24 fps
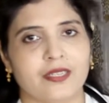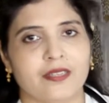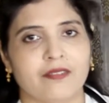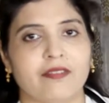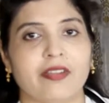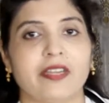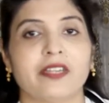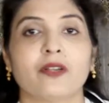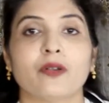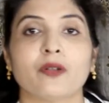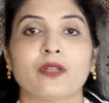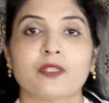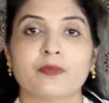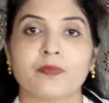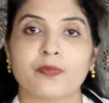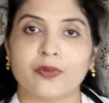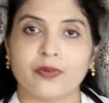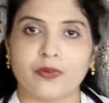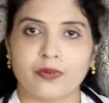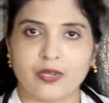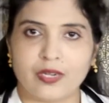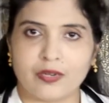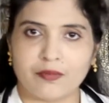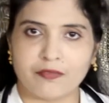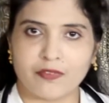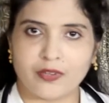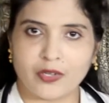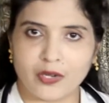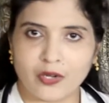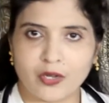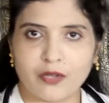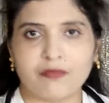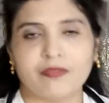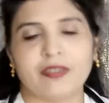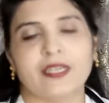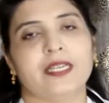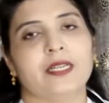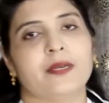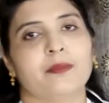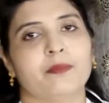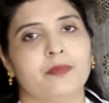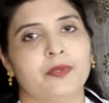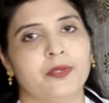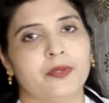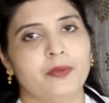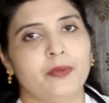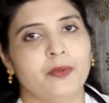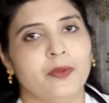వెయిట్ లాస్ ప్రోగ్రామ్ ఫాలో
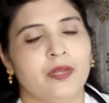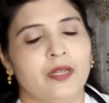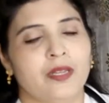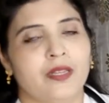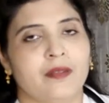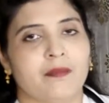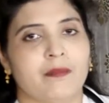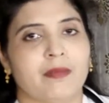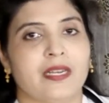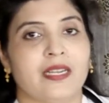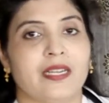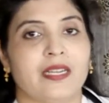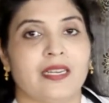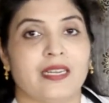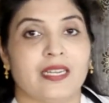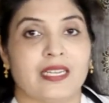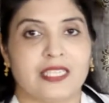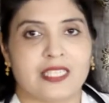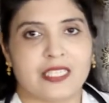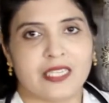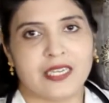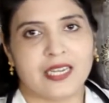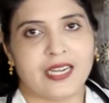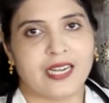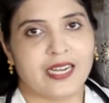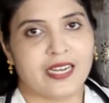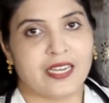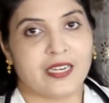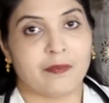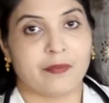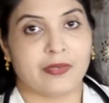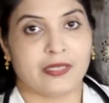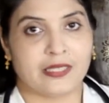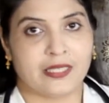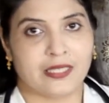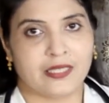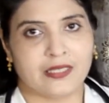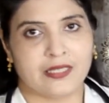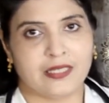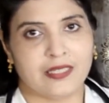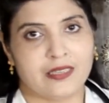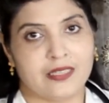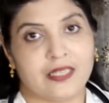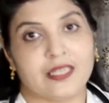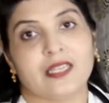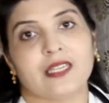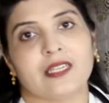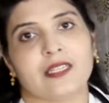అయ్యేటప్పుడు మనకి నచ్చని ఆహార
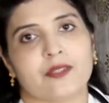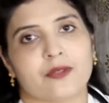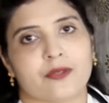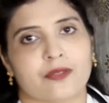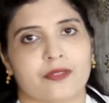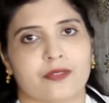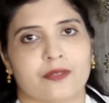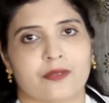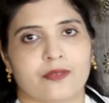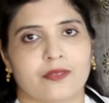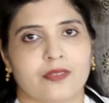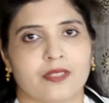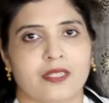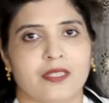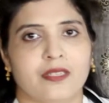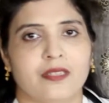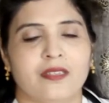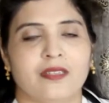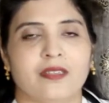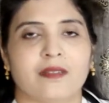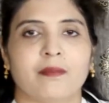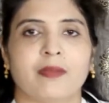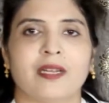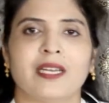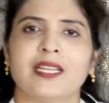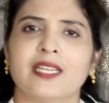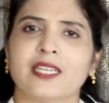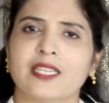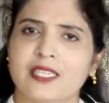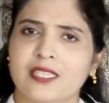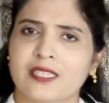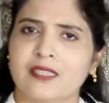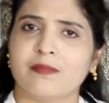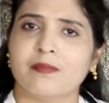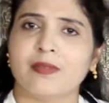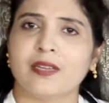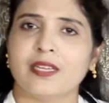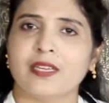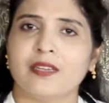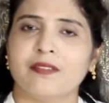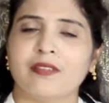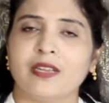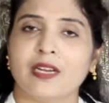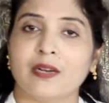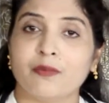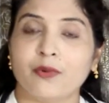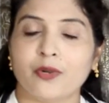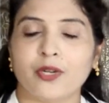పదార్థాలు తినాల్సి వస్తుంది మనకి
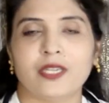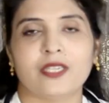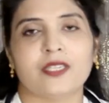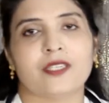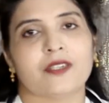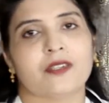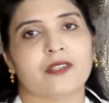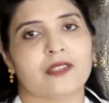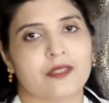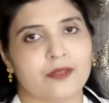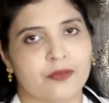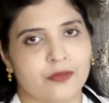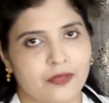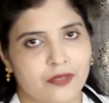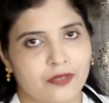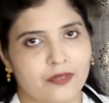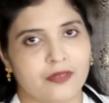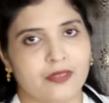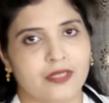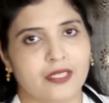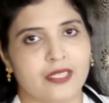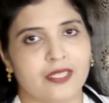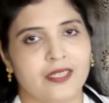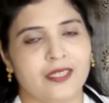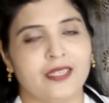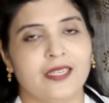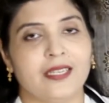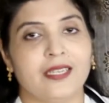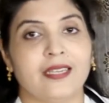ఇష్టమైనవి అవాయిడ్ చేయాల్సి ఉంటుంది